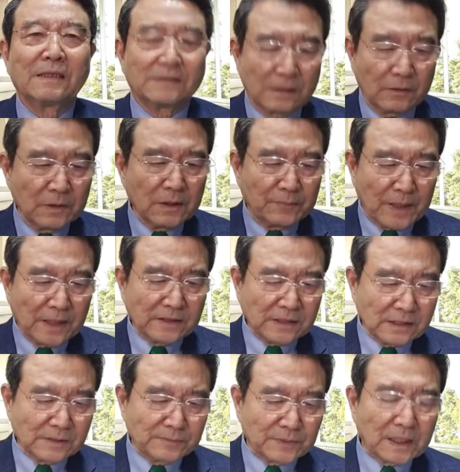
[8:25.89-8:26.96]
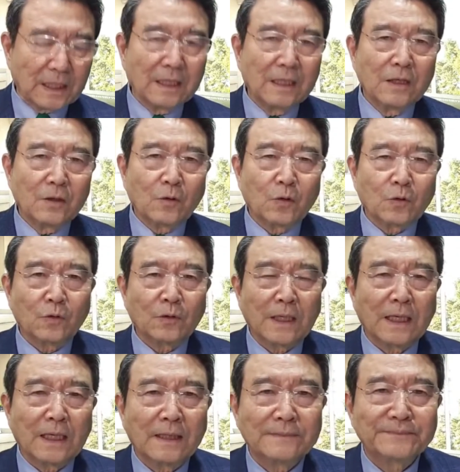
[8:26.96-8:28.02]
저번에 봤지 않습니까?
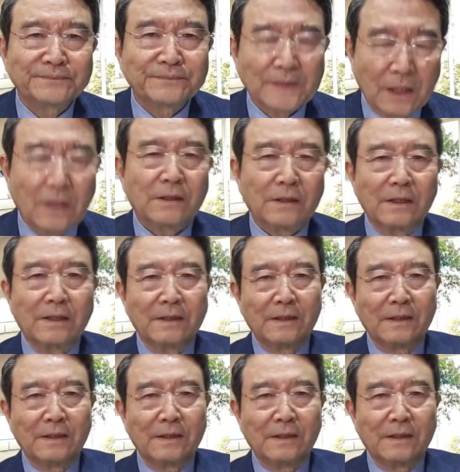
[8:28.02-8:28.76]
코로나, 아,